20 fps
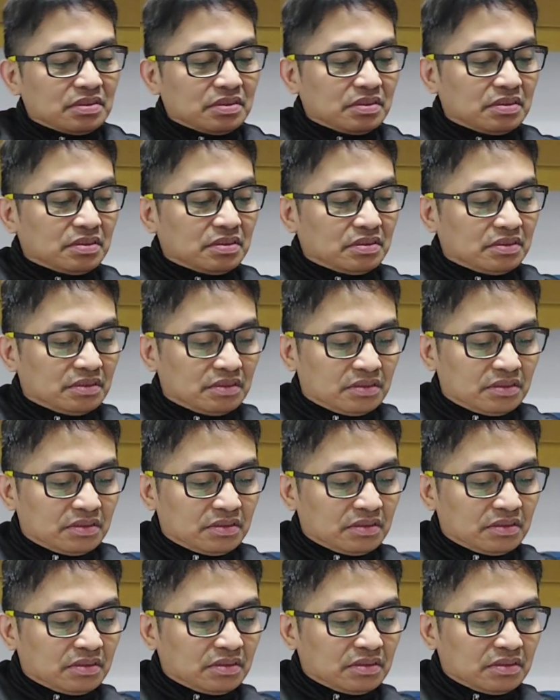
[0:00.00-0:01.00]
mm.
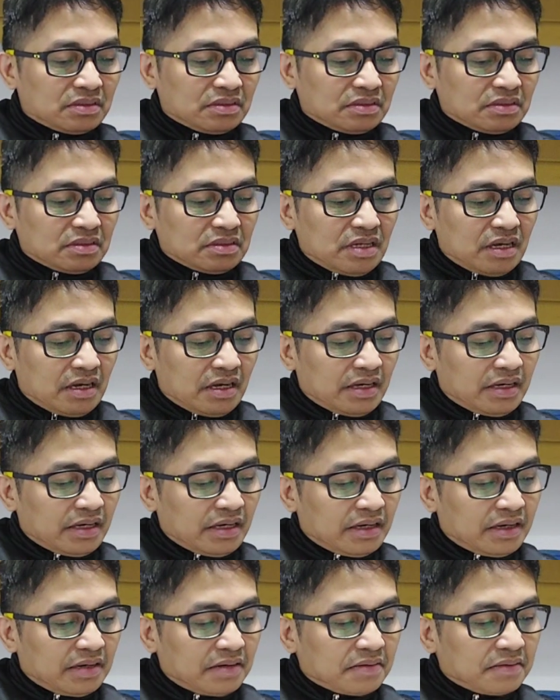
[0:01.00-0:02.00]

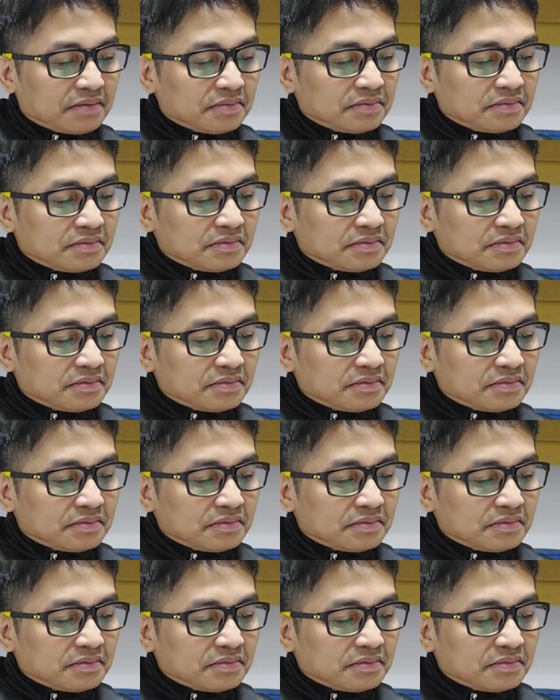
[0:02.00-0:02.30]
ayan